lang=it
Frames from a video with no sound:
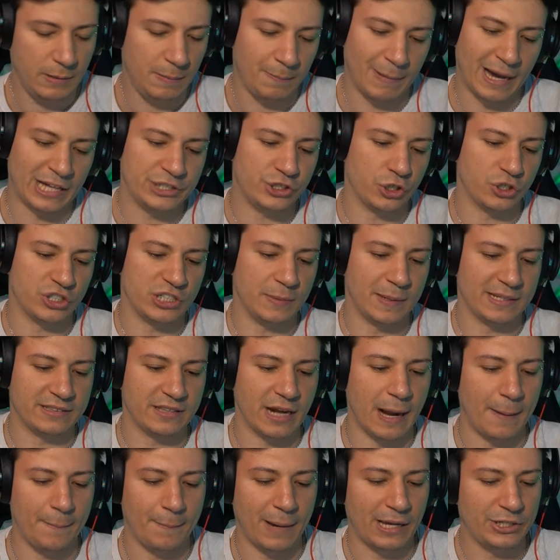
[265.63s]
Immagino si
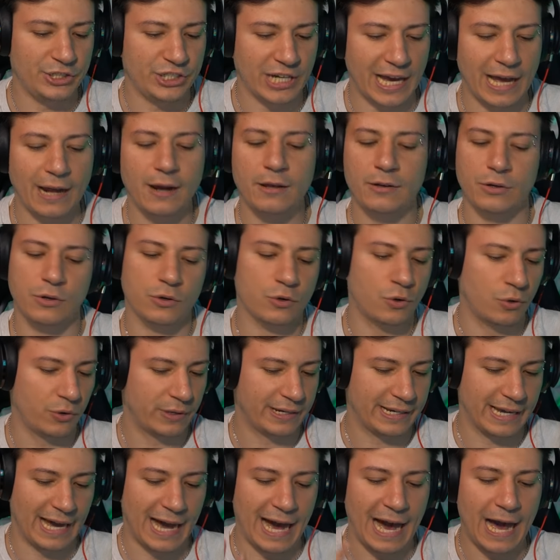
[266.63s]
metterà a mangiare mm.
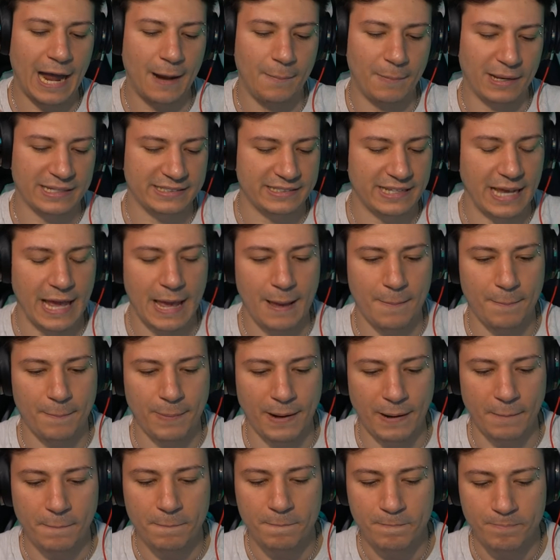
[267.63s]
con calma,
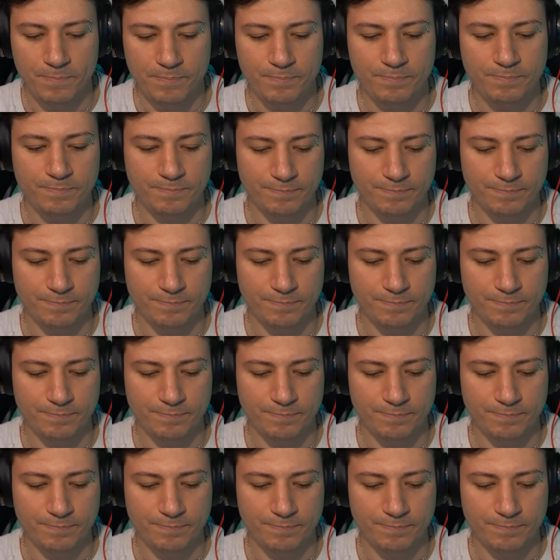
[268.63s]
sempre.